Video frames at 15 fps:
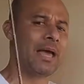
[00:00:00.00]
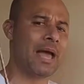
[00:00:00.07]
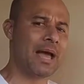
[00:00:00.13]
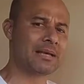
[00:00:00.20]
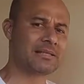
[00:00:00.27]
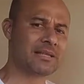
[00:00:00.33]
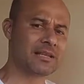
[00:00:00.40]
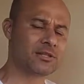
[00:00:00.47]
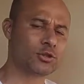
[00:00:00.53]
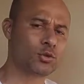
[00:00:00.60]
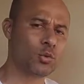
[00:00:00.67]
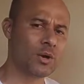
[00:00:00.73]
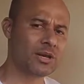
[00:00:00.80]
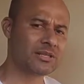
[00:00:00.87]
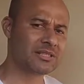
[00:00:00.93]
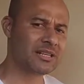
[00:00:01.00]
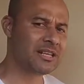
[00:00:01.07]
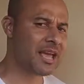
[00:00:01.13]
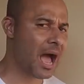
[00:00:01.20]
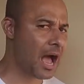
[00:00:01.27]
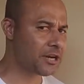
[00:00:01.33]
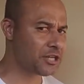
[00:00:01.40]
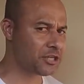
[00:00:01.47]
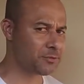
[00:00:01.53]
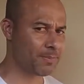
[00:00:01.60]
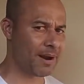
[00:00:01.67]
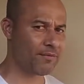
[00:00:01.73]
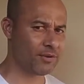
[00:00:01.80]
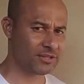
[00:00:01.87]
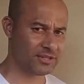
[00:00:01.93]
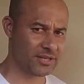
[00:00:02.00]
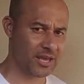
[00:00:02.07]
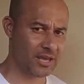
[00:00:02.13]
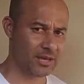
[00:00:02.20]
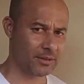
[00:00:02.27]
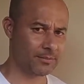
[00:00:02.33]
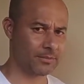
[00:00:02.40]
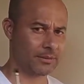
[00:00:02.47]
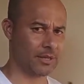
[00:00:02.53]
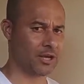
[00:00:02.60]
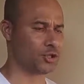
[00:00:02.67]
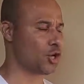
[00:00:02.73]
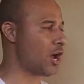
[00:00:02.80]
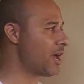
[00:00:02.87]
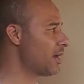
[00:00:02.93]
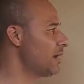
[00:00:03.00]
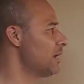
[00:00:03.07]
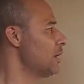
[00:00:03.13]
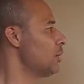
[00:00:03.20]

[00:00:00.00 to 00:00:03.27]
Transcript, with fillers: essas duas linhagens para você, tá joia?